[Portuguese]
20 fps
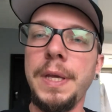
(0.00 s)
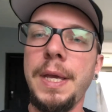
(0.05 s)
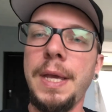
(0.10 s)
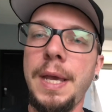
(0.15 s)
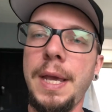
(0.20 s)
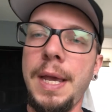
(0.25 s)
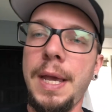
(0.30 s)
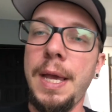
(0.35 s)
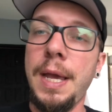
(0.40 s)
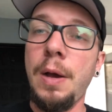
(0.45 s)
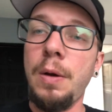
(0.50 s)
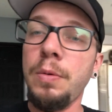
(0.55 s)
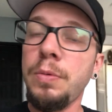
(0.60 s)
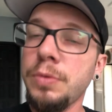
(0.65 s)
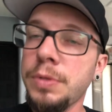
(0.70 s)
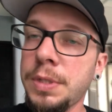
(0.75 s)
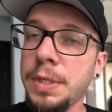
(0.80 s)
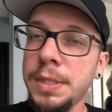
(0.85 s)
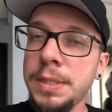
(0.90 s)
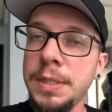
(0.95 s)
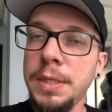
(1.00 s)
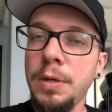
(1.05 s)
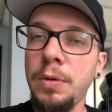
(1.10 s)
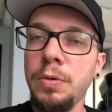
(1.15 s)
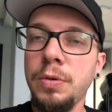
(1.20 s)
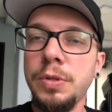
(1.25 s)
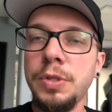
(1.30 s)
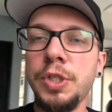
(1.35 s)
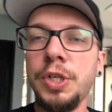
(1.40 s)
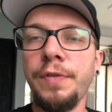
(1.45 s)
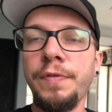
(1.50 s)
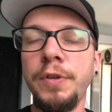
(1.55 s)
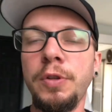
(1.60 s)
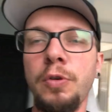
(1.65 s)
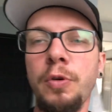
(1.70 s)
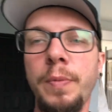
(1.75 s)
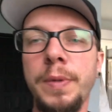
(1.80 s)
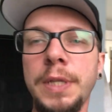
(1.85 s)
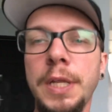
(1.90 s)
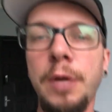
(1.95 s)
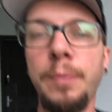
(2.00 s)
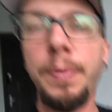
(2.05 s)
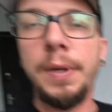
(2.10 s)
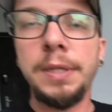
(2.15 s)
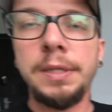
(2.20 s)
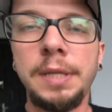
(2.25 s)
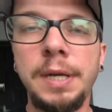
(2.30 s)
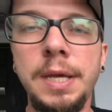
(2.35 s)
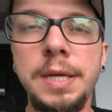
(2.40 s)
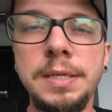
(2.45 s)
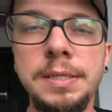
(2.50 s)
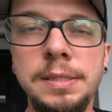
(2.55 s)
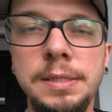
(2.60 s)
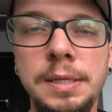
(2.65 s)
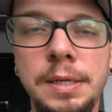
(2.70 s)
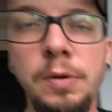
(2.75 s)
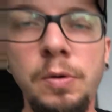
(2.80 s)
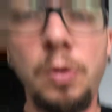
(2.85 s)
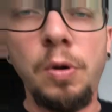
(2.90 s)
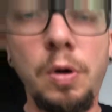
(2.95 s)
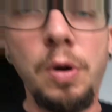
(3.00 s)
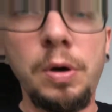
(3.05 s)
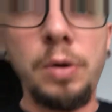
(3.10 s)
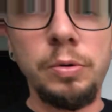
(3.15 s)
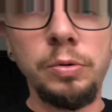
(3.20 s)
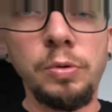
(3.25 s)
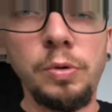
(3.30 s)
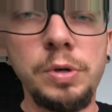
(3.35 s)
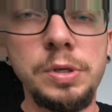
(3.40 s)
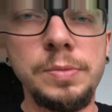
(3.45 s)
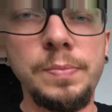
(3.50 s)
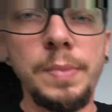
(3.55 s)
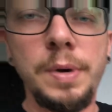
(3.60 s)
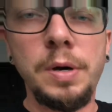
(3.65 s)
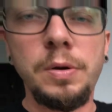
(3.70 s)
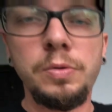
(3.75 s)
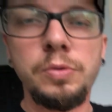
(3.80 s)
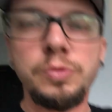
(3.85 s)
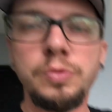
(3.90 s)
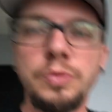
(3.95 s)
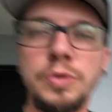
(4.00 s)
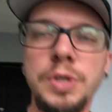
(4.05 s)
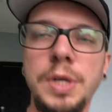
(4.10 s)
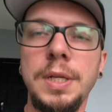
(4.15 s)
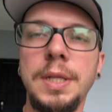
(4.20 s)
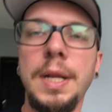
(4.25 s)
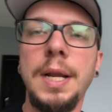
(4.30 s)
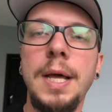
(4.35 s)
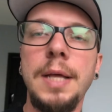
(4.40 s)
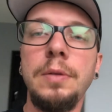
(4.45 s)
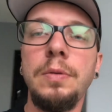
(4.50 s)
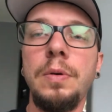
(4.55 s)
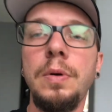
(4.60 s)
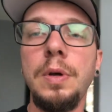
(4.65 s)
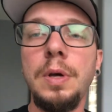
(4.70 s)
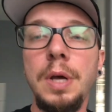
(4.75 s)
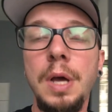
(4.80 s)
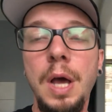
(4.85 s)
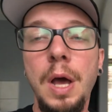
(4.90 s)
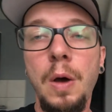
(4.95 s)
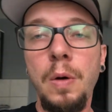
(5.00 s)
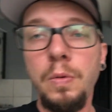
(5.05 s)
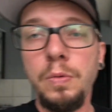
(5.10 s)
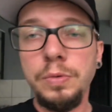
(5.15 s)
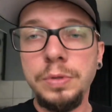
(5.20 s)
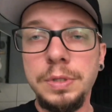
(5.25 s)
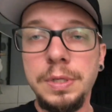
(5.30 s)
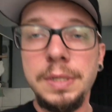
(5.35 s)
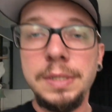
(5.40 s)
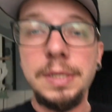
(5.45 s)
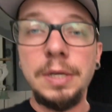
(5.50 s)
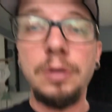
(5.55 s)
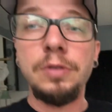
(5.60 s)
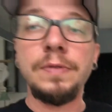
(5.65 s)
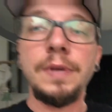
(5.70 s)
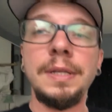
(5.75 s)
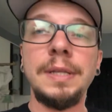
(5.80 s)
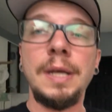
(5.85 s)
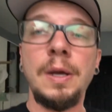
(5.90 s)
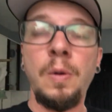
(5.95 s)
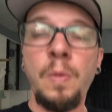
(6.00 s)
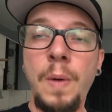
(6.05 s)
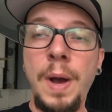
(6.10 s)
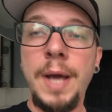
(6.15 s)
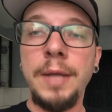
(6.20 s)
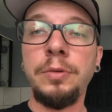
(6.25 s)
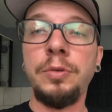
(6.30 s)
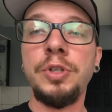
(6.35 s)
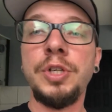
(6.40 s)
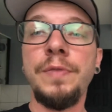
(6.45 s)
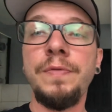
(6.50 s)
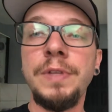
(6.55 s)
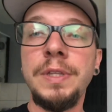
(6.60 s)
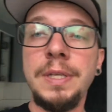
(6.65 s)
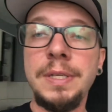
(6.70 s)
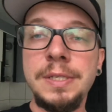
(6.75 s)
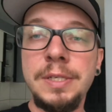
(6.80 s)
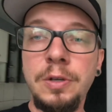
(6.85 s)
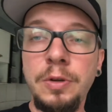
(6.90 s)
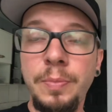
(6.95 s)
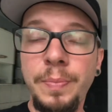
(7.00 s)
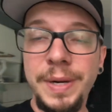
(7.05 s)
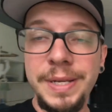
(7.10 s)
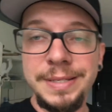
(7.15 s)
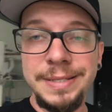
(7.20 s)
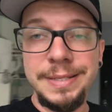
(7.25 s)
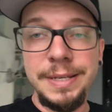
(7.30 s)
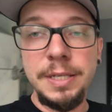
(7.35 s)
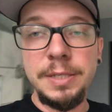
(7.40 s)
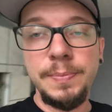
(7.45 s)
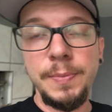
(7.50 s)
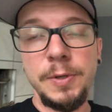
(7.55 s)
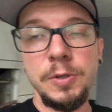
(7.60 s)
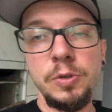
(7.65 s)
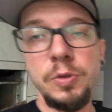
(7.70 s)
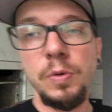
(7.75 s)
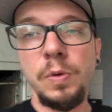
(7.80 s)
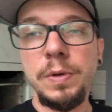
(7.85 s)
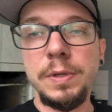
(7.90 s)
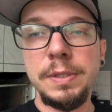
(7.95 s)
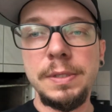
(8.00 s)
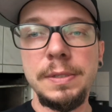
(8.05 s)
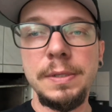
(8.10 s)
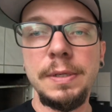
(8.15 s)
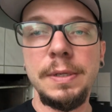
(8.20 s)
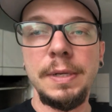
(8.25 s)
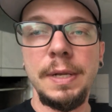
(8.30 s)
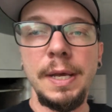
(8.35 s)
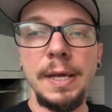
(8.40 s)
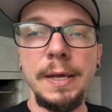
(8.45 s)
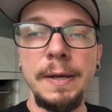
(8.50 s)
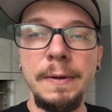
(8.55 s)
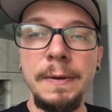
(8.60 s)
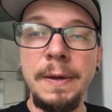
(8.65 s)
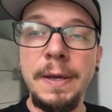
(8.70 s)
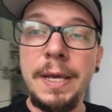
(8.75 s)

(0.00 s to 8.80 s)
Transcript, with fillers: É, alguns triciclos já vem documentado para três, colocam dois bancos, um de cada lado. Alguns triciclos vêm até quatro, já vi triciclo para seis pessoas, né?